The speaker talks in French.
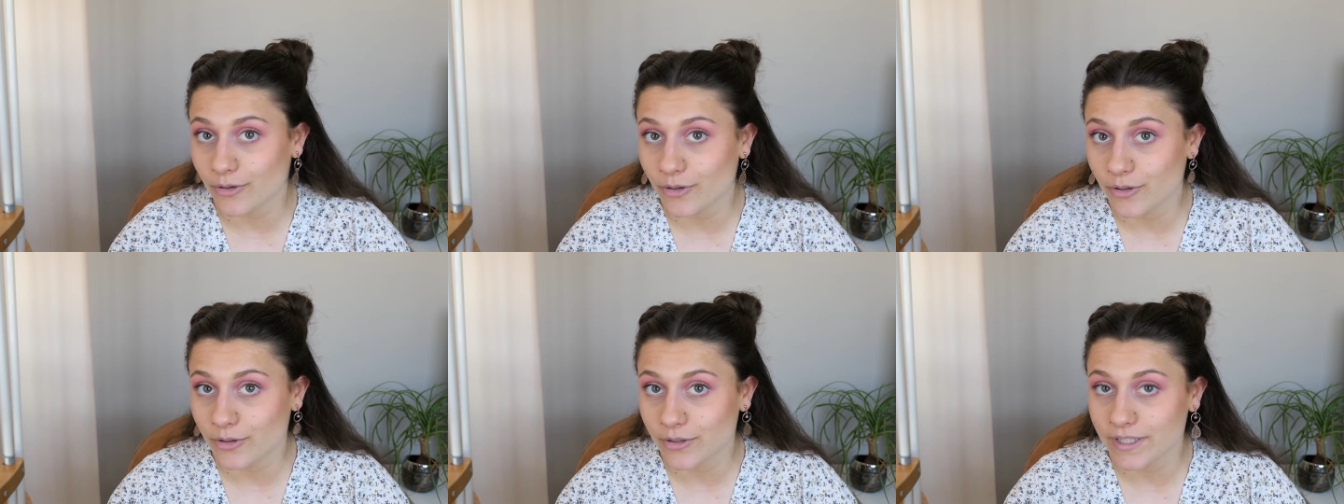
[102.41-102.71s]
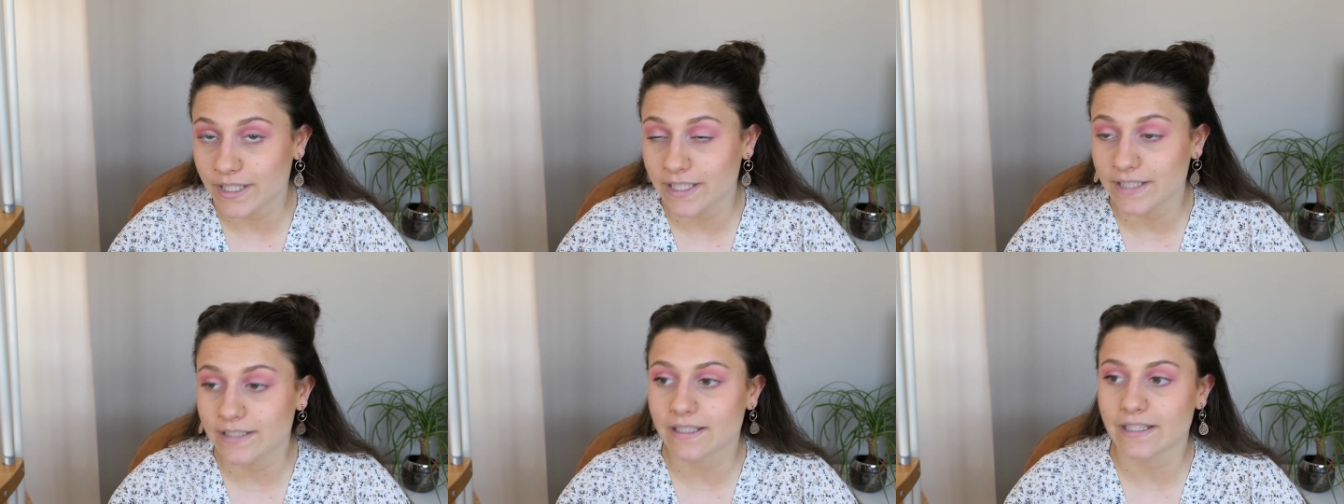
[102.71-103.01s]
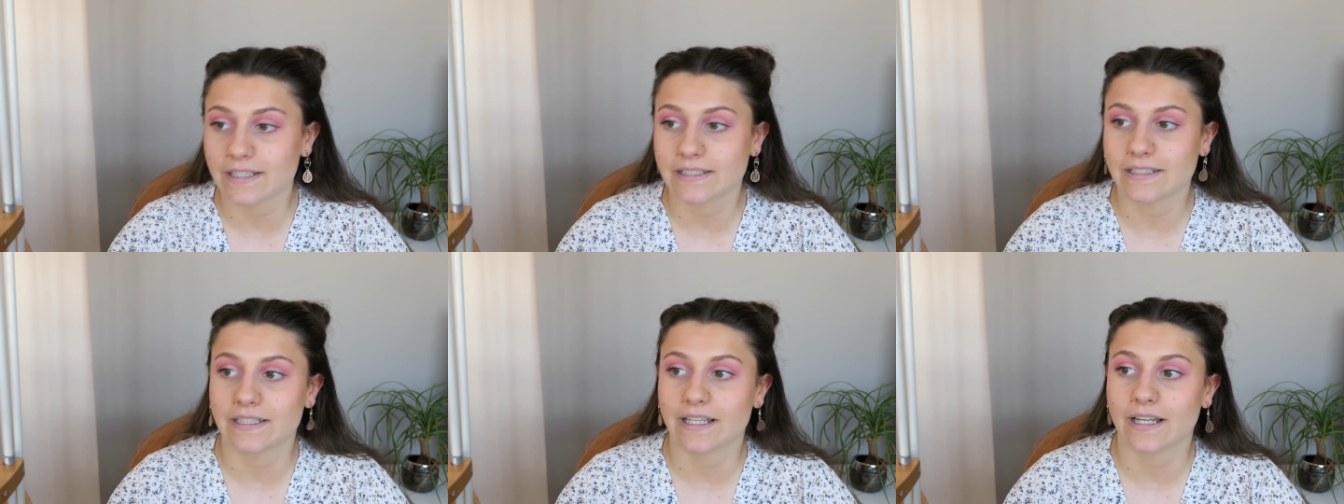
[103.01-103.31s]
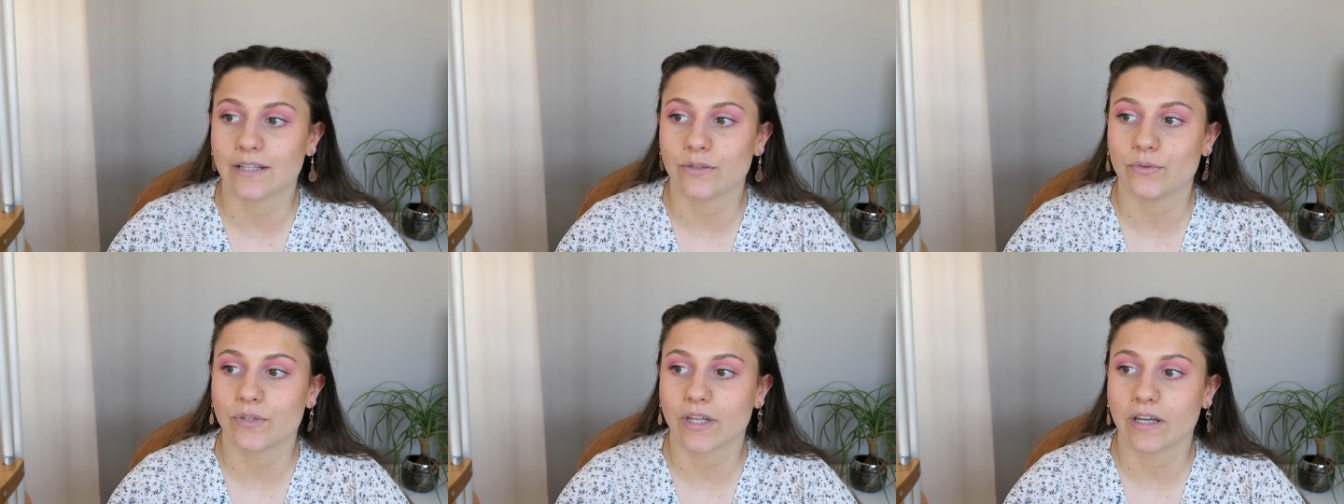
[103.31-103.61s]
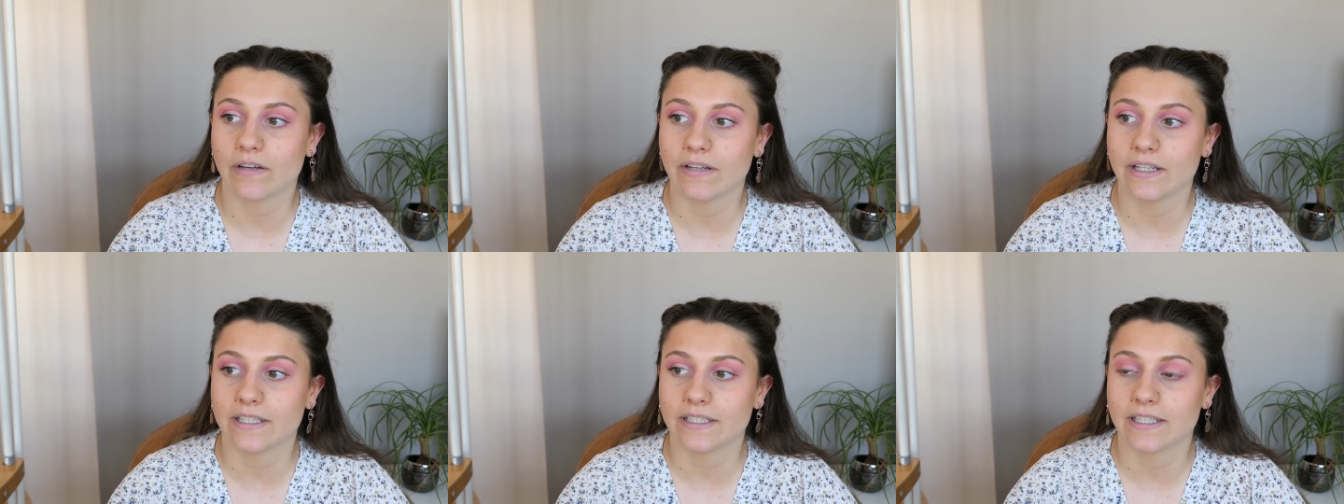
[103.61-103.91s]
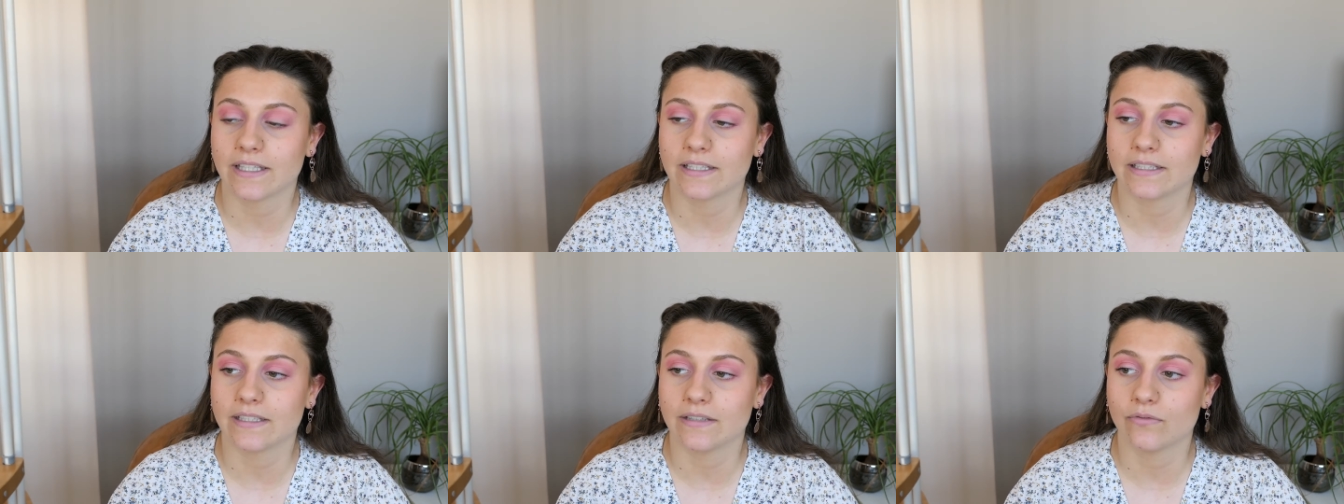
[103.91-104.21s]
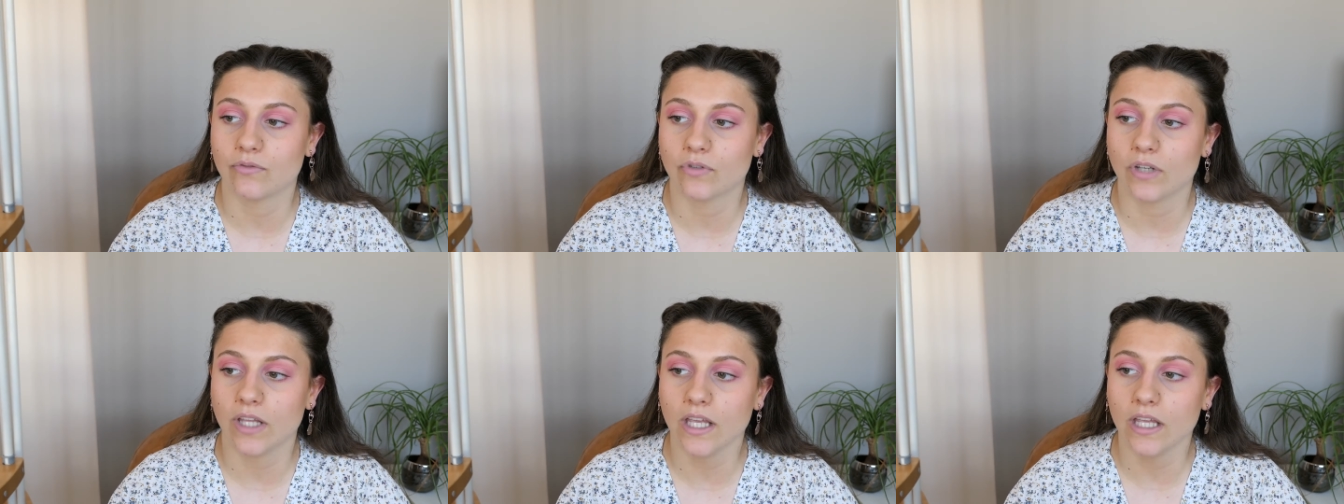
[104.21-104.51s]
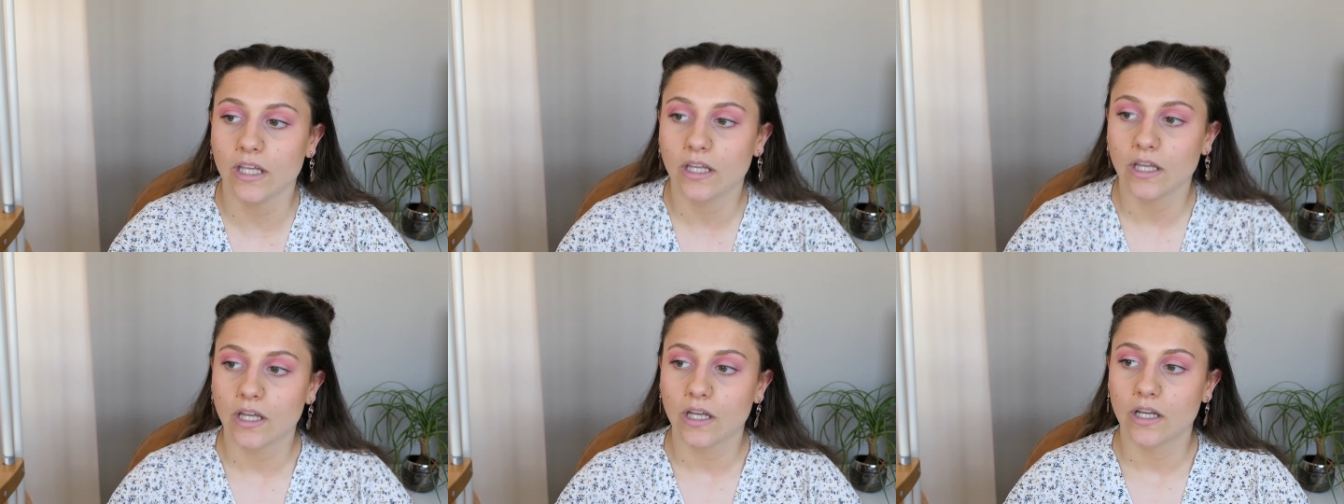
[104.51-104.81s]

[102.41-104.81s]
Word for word: reconnaître etc. du travail qui a été volé.